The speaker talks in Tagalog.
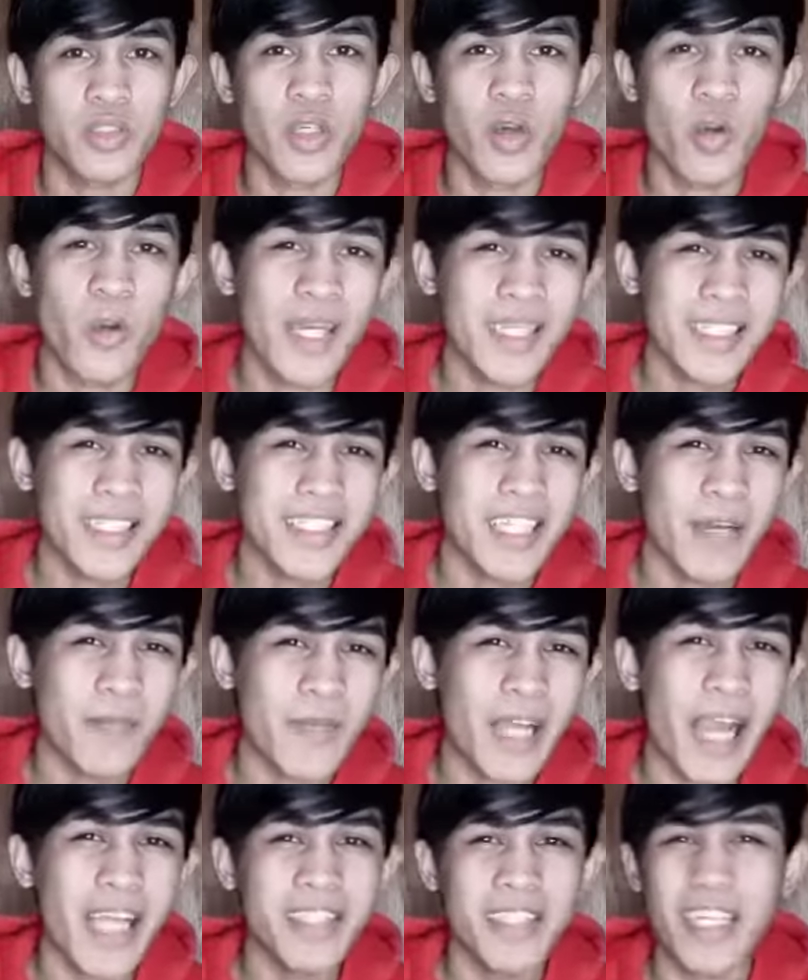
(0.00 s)
So what is up
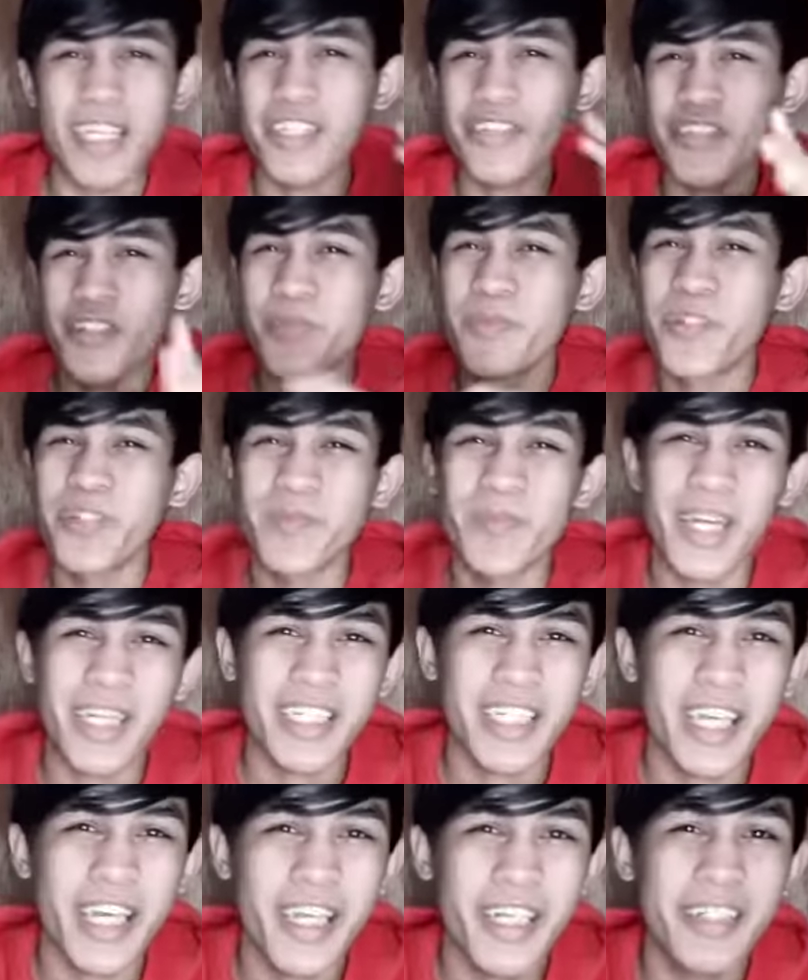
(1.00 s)
guys, it's your boy
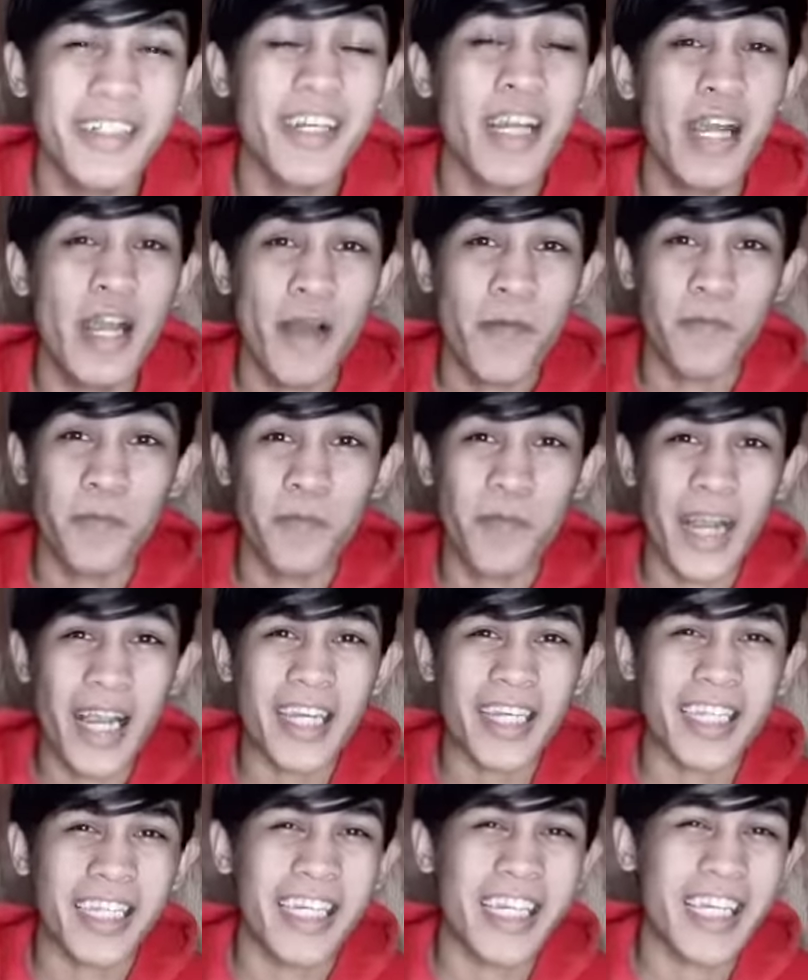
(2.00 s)
Marky here,
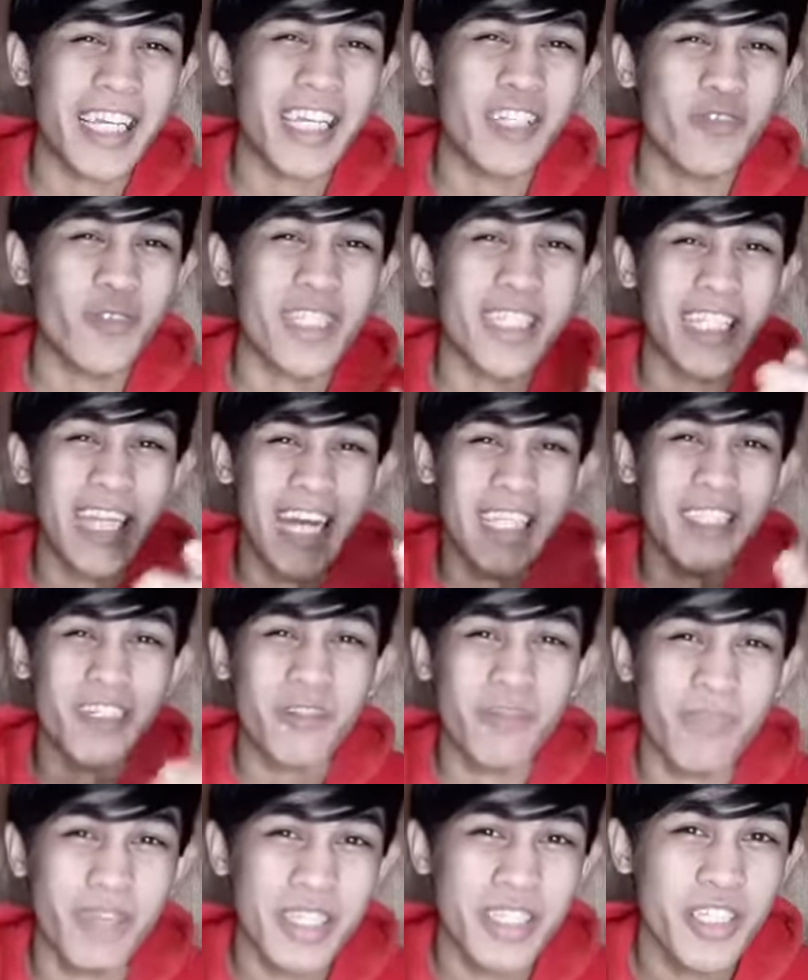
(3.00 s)
back na again with
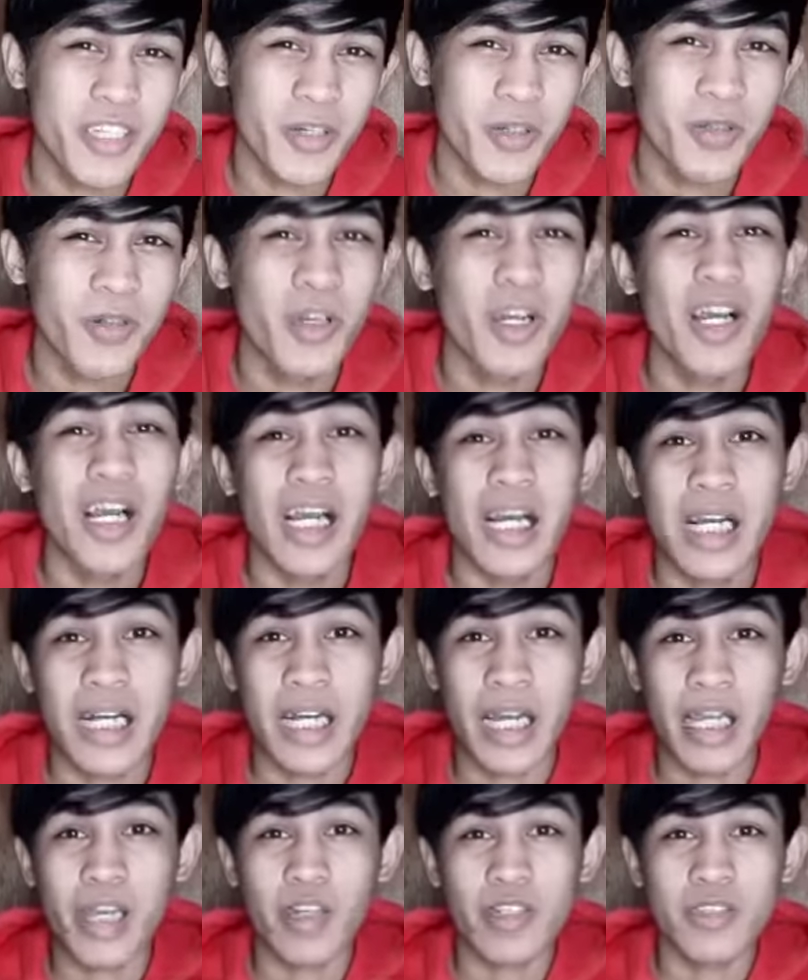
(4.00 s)
another video.
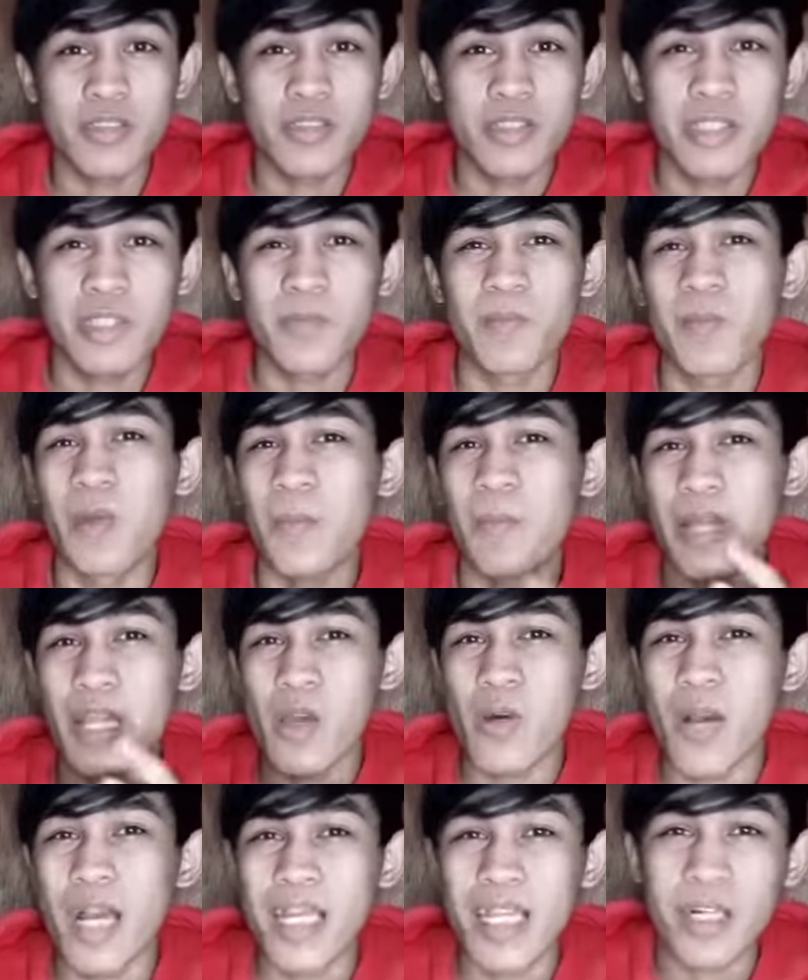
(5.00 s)
Ngayon,
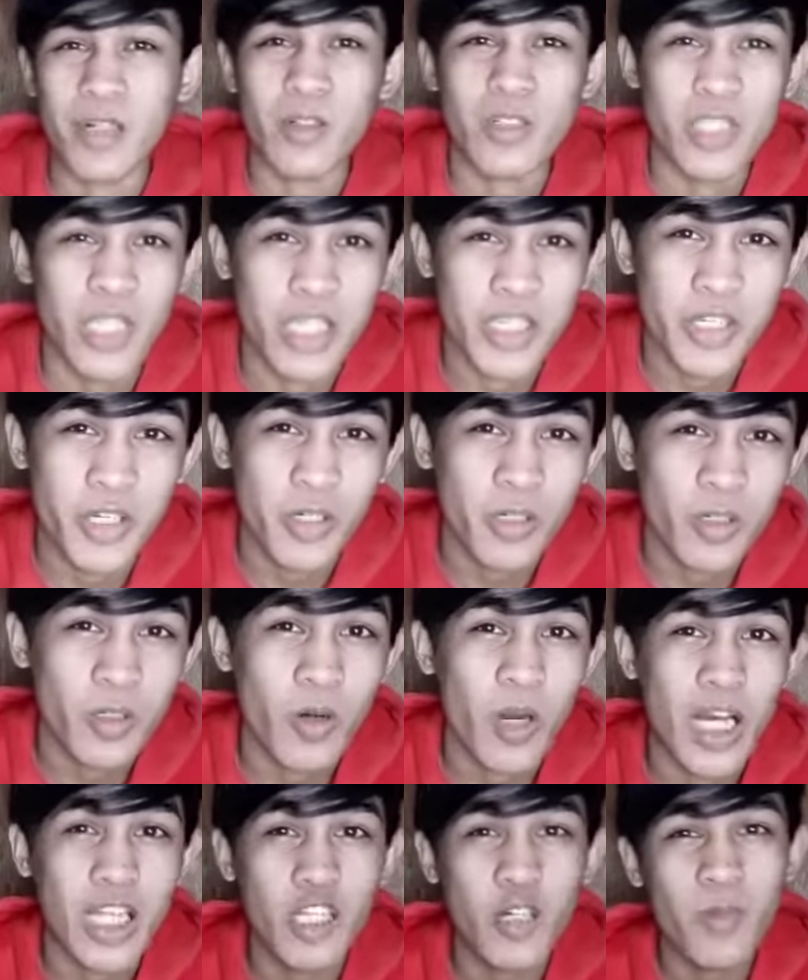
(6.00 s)
papaliwanag ko sa inyo
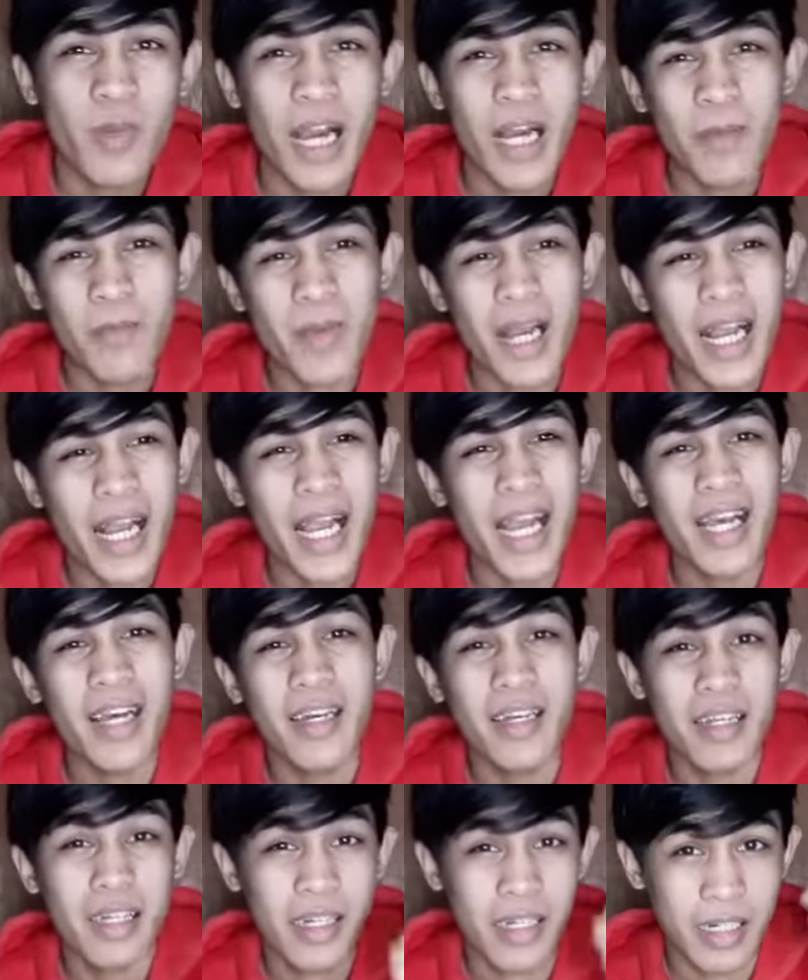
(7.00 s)
kung ano ba ang mga
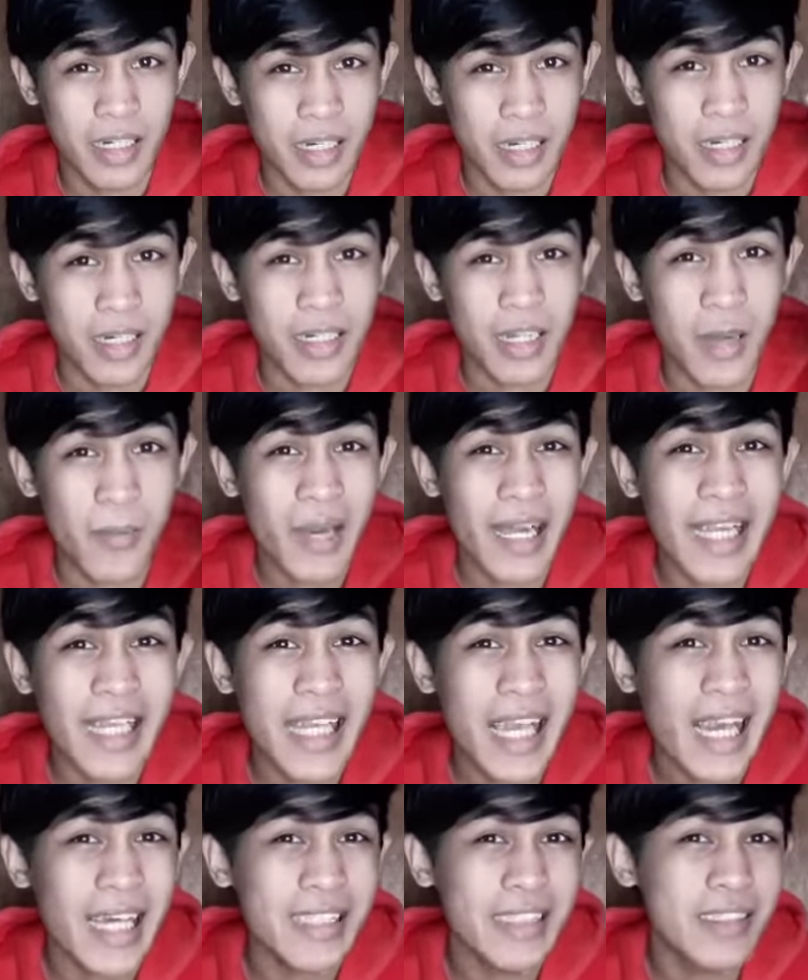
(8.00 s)

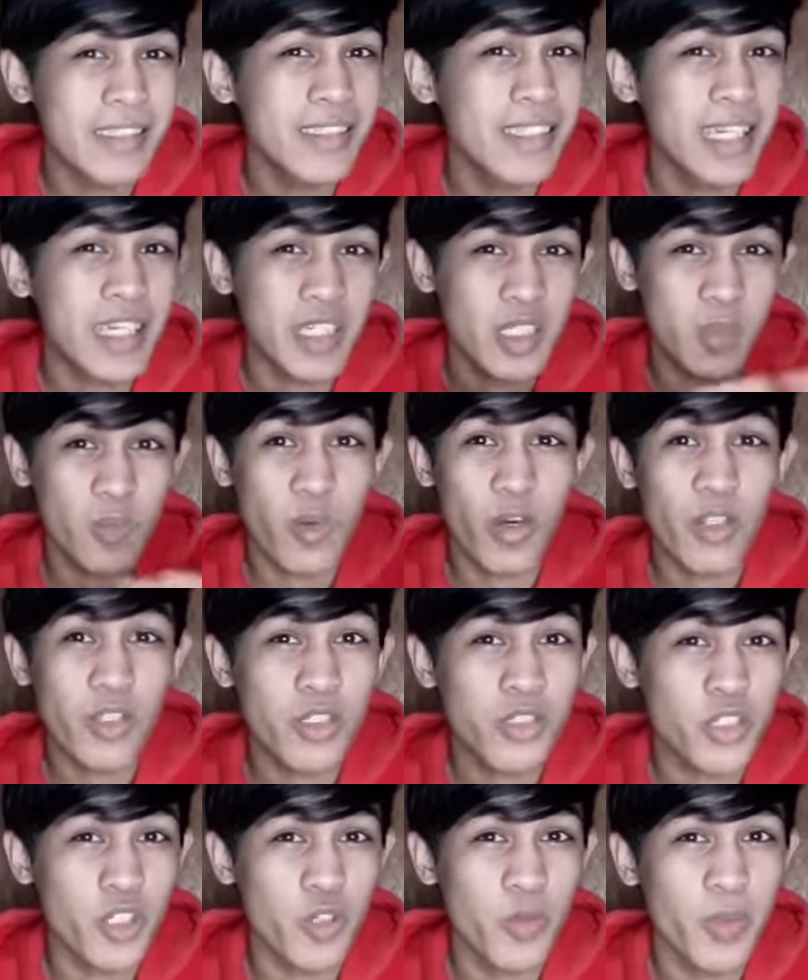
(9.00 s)
kamalian ng small
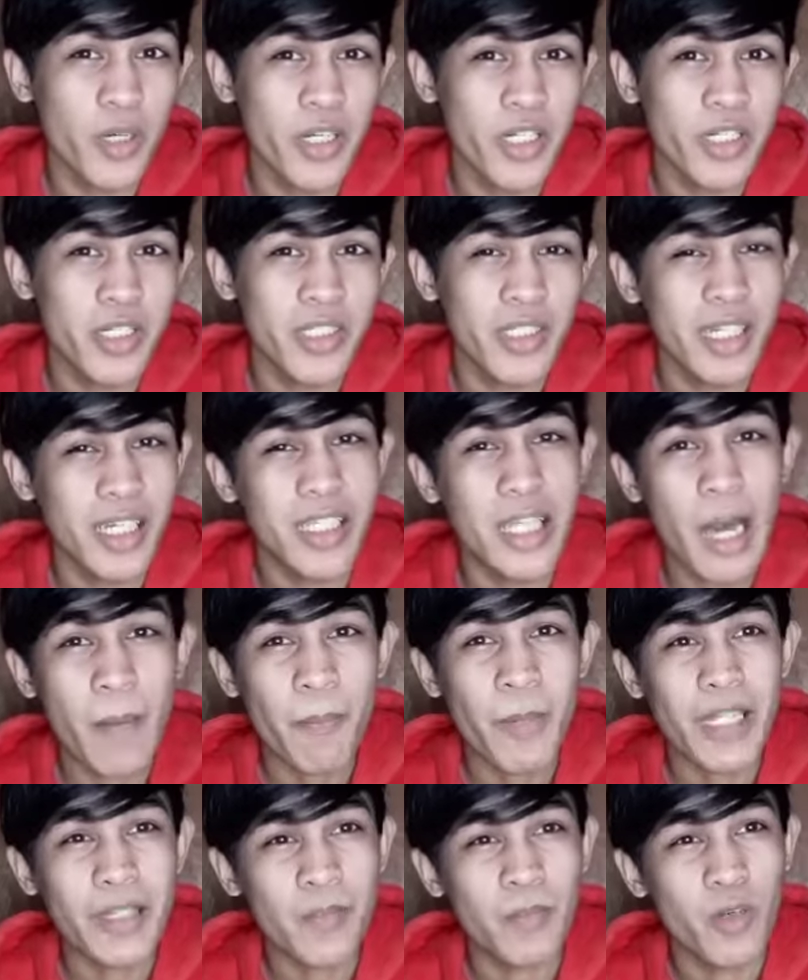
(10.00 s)
YouTuber na
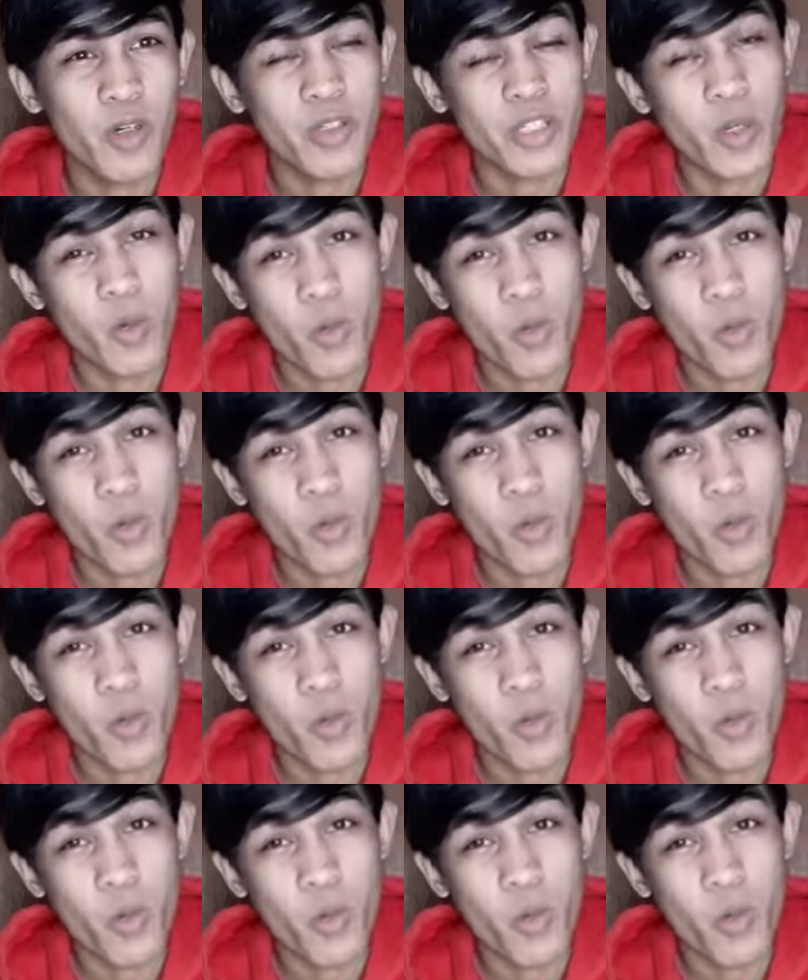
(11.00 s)
dapat mong